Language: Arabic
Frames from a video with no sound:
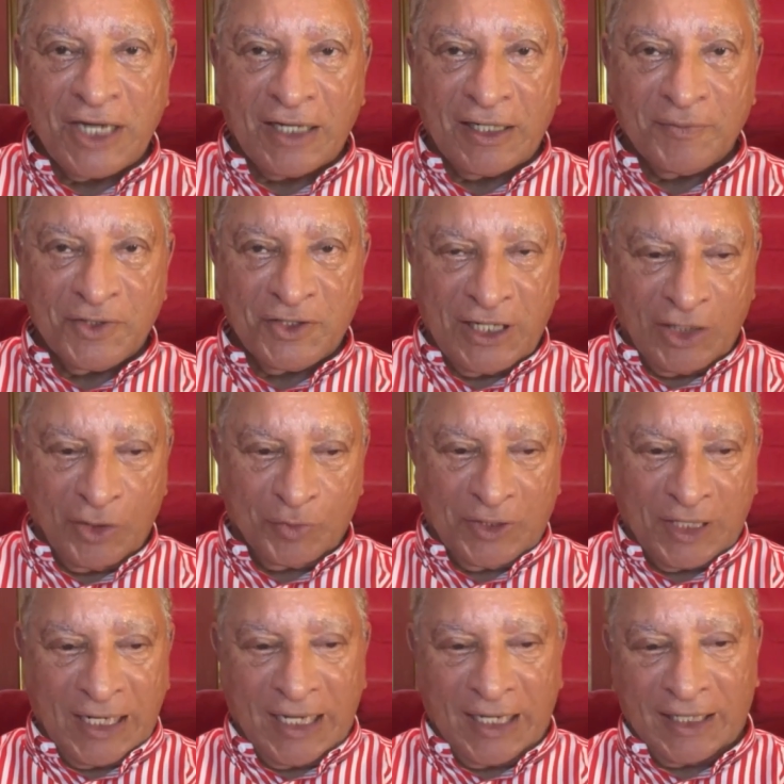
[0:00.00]
بيشتغلوا
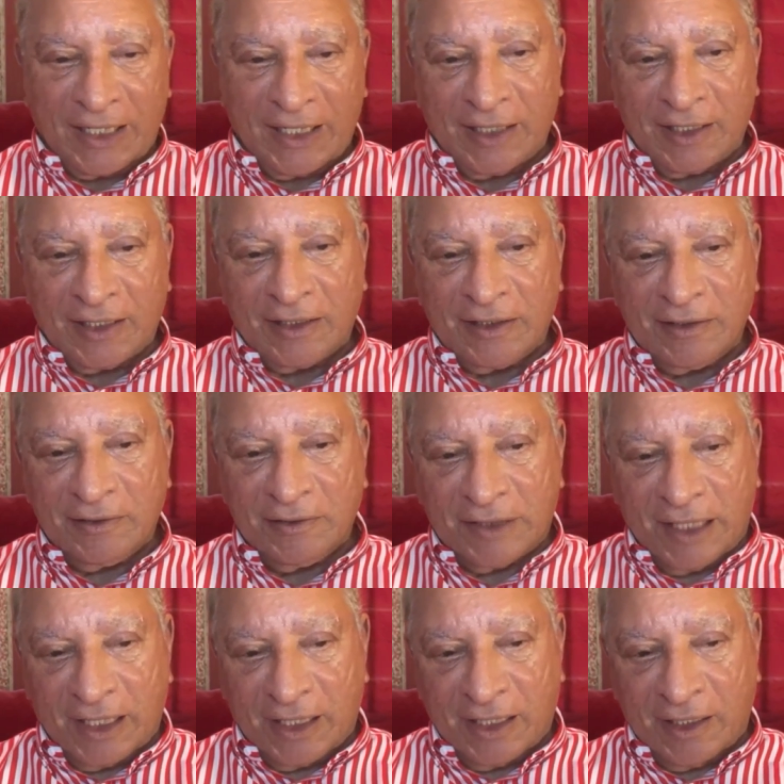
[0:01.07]
بطريقه غير
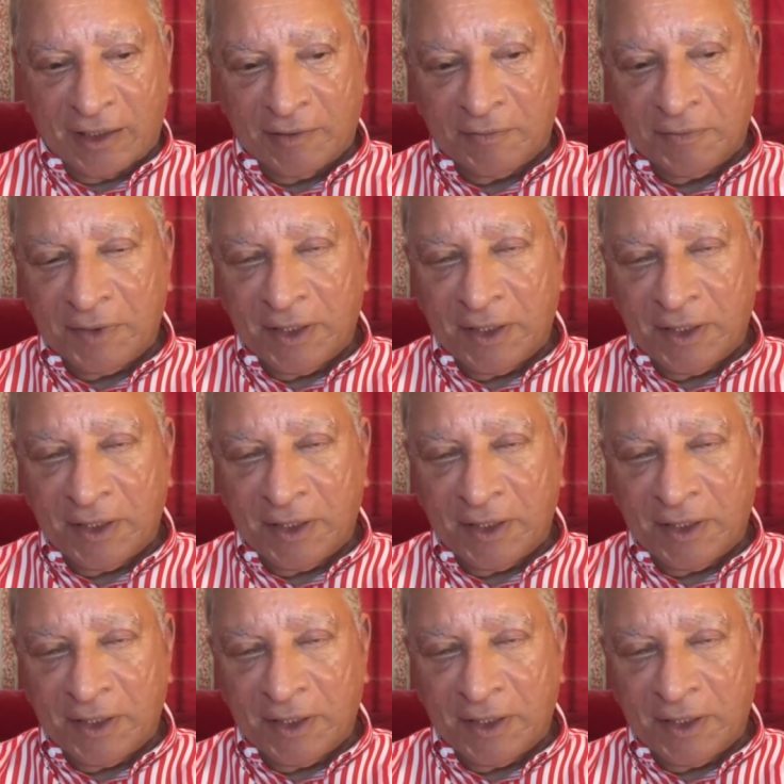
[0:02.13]
اداره